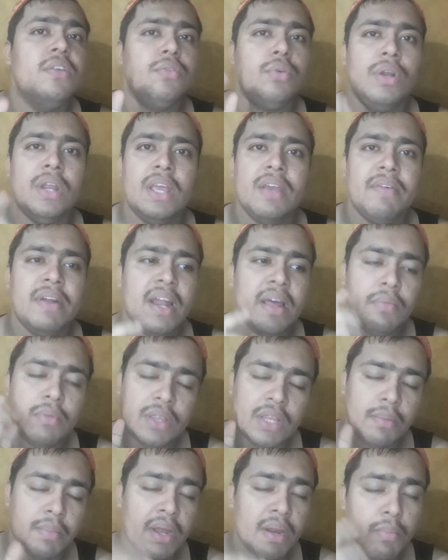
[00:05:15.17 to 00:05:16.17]
ஸோ நீங்கள் வேணால்
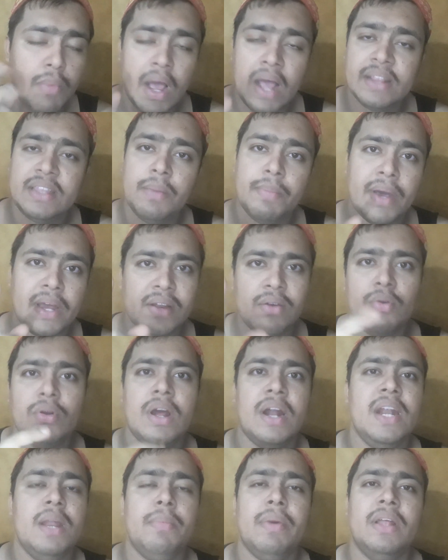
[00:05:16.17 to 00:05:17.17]
இந்த மாதிரி மாற்றி பாருங்கள்
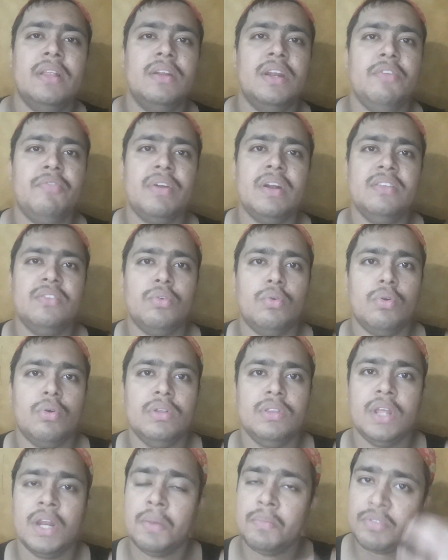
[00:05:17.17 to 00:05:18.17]
உங்களுக்கு கண்டிப்பாக அது டிஃப்ரென்ஸ்
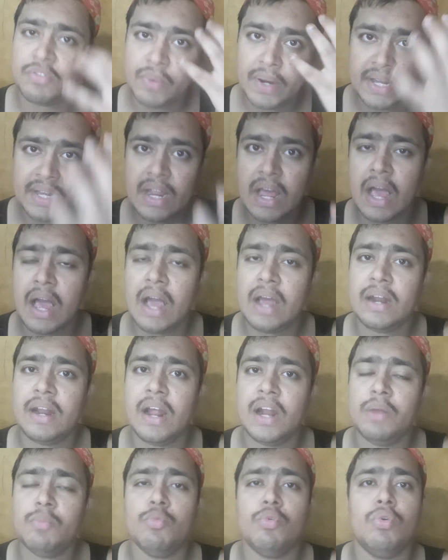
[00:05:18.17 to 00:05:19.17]
உங்களுக்கு தெரியும் ஸ்வெட்
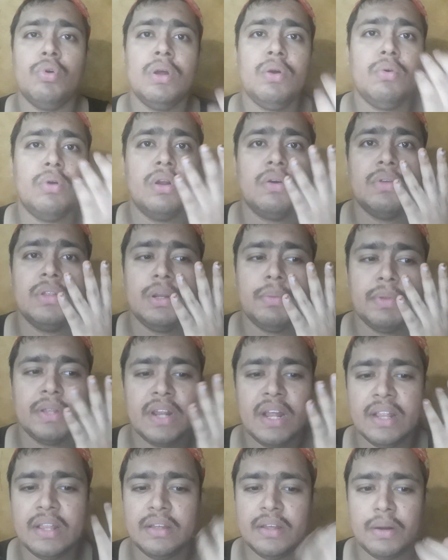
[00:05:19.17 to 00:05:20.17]
ஆனாலும் கூட உங்களுக்கு வந்துட்டு
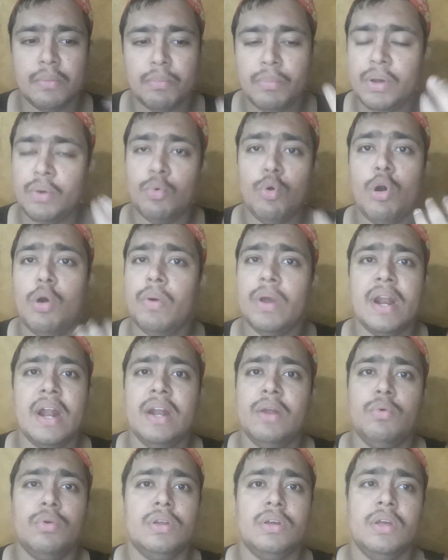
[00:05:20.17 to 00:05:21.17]
பார்த்திங்கன்னா அது ரொம்ப
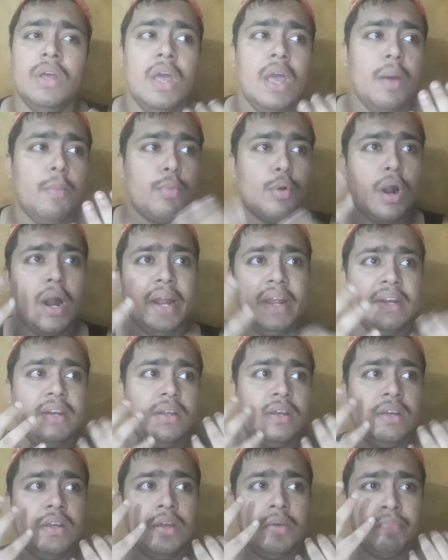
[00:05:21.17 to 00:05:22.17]
ஓவரான ஒரு
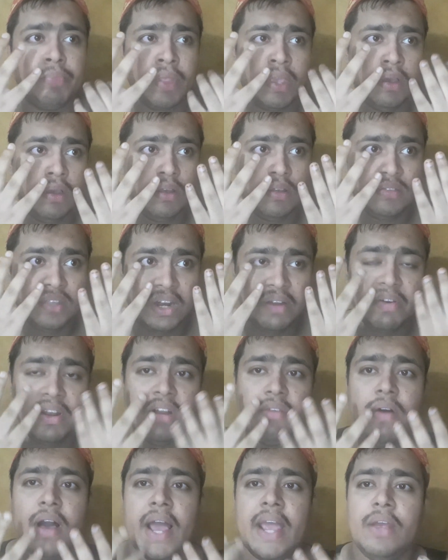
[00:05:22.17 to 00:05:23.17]
ப்ராடக்ட் சில
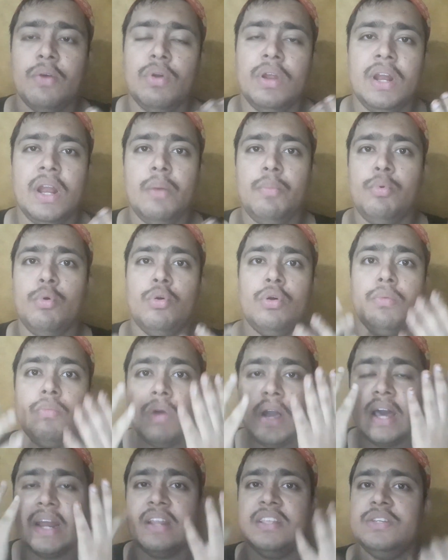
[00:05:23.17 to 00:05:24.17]
பேருக்கு வாய்க்குள்ளெல்லாம்
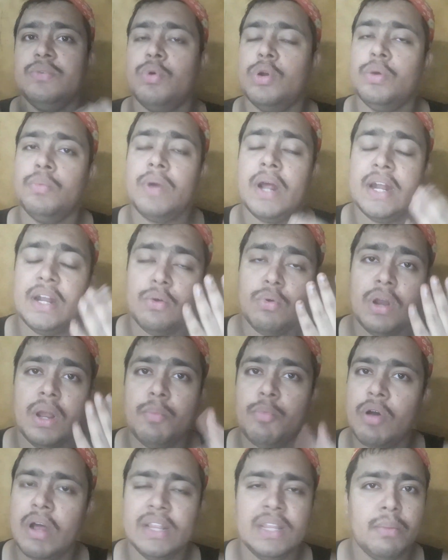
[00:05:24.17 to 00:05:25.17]
போகும் கரைஞ்சி ஓடும் கண்ணுக்குள்ளே
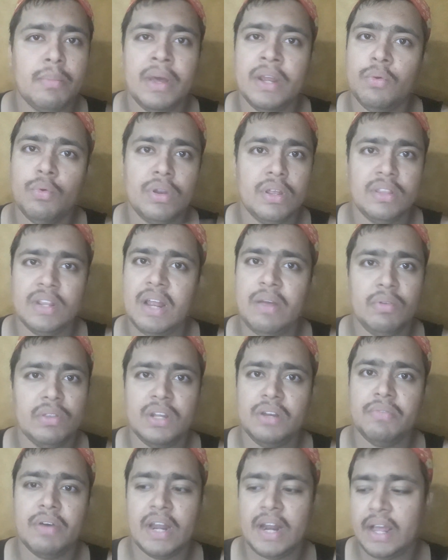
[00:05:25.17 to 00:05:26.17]
போகும் அந்த மாதிரி ஒரு இதெல்லாம்
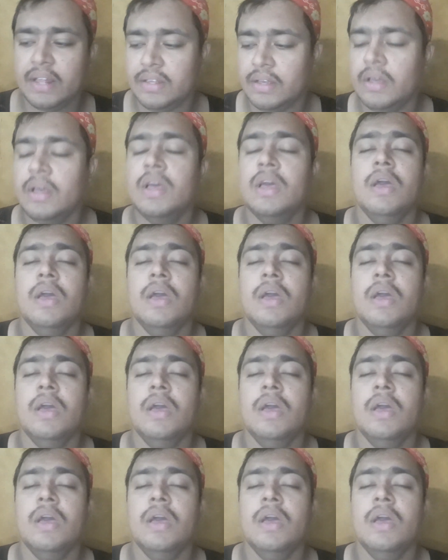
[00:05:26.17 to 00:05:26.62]
வந்துட்டு வராது